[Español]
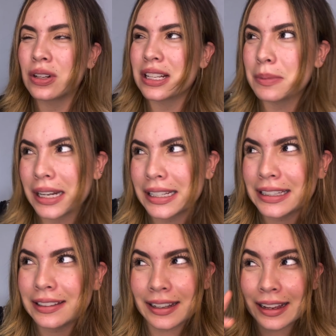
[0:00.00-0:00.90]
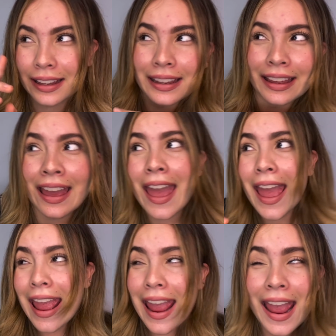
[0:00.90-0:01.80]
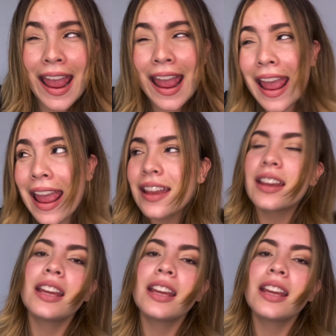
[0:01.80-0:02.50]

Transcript: Las miraditas acá de que... Eh, eh, eh.